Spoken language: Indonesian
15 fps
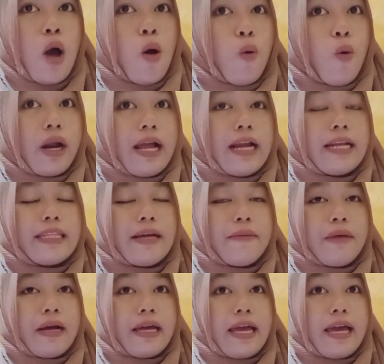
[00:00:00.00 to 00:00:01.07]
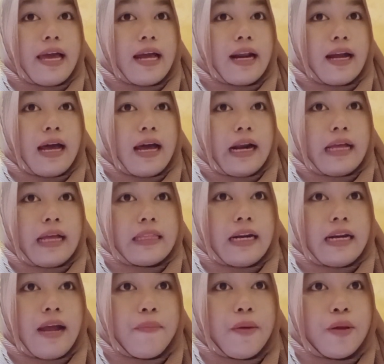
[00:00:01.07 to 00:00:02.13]
Warga ditambah geger karena
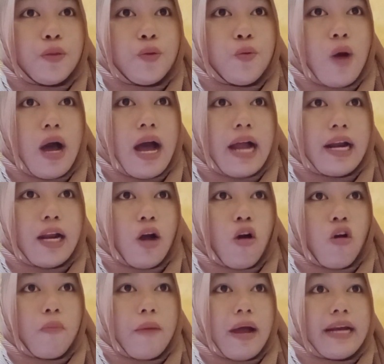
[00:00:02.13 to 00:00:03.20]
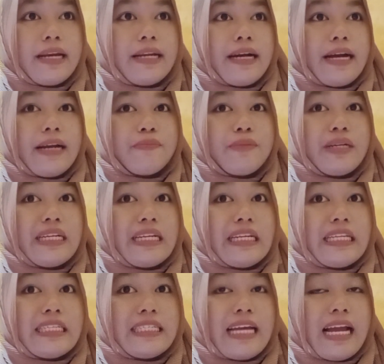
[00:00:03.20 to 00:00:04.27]
terdapat dua anak korban dengan
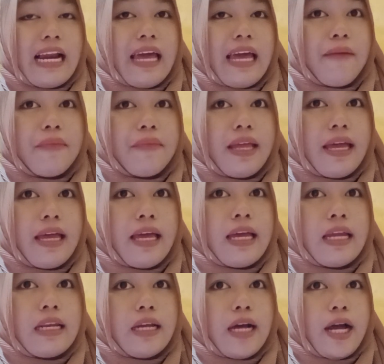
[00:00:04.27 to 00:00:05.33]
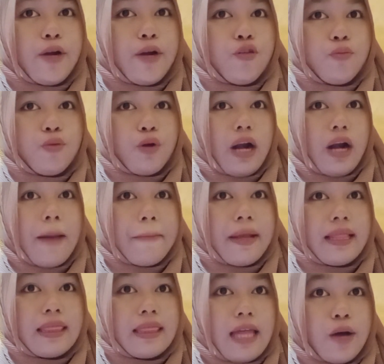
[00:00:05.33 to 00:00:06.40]
berinisial MD dengan umur
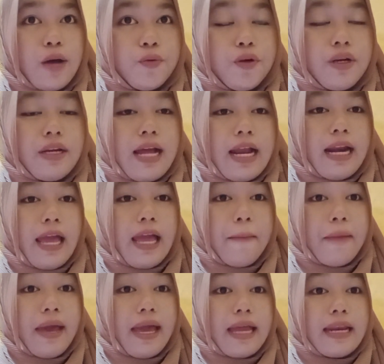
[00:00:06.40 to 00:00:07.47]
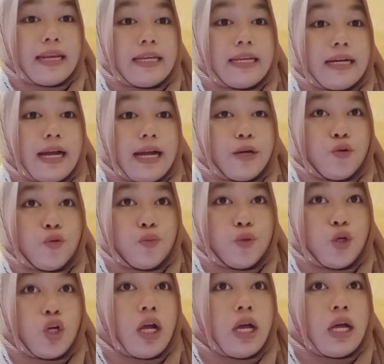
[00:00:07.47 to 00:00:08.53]
8 tahun dan MN dengan
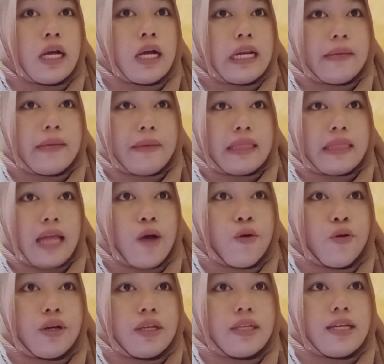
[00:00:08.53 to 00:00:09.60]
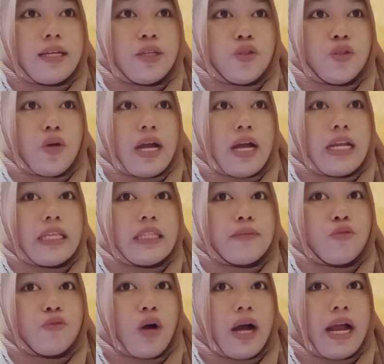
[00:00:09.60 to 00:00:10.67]
umur 5 tahun yang juga
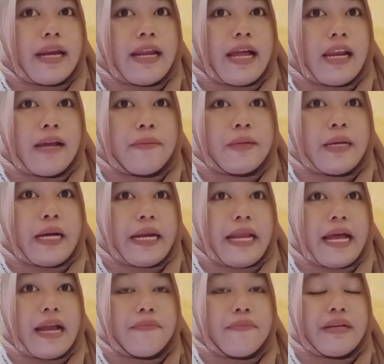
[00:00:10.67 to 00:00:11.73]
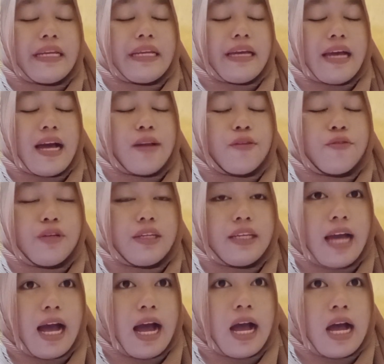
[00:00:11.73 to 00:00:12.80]
ditemukan dalam keadaan meninggal
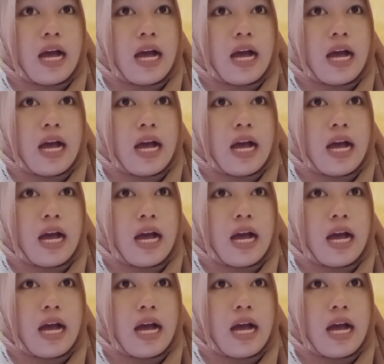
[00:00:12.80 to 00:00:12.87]
dunia.